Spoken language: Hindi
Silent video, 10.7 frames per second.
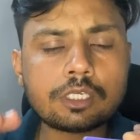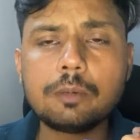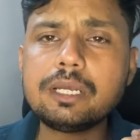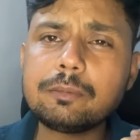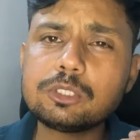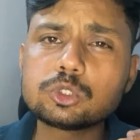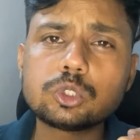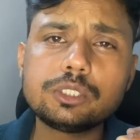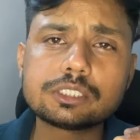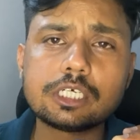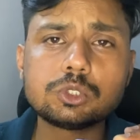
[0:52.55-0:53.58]
अब यहाँ पे दोस्तों
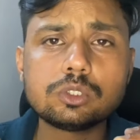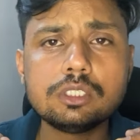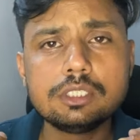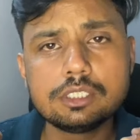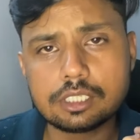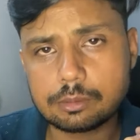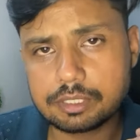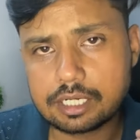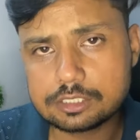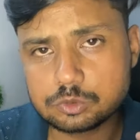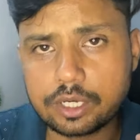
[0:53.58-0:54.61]
इसका जो
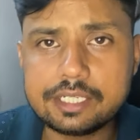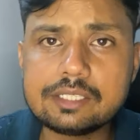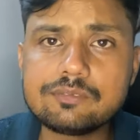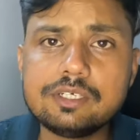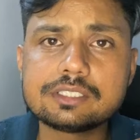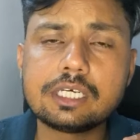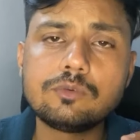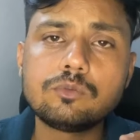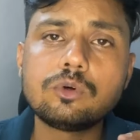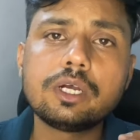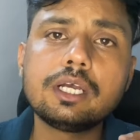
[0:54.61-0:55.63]
मेरा ज्वाइनिंग फीस है
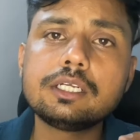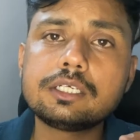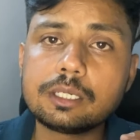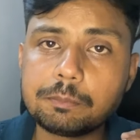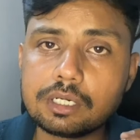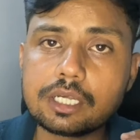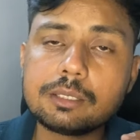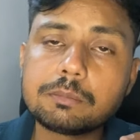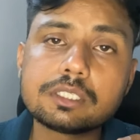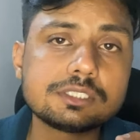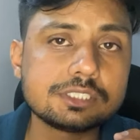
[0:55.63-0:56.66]
वो है ट्रिपल नाइन
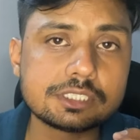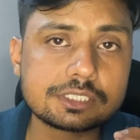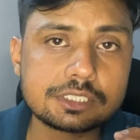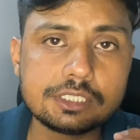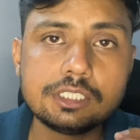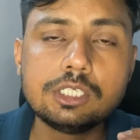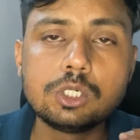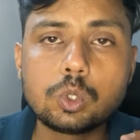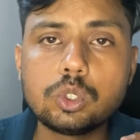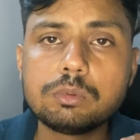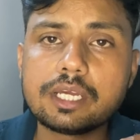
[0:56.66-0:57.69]
प्लस जीएसटी
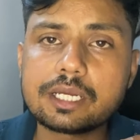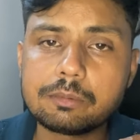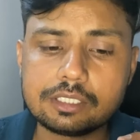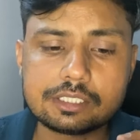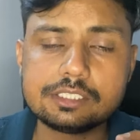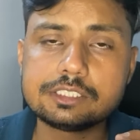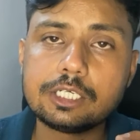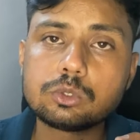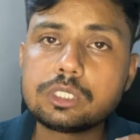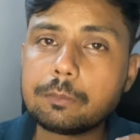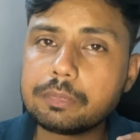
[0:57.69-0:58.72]
कुल मिला के बात की जाए
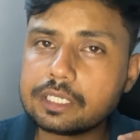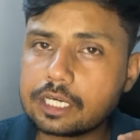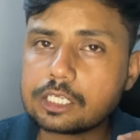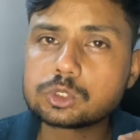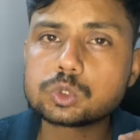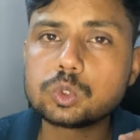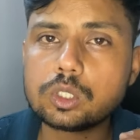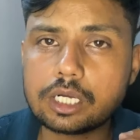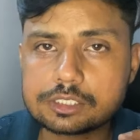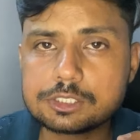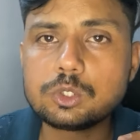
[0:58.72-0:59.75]
तो यहाँ पे ग्यारह सौ अस्सी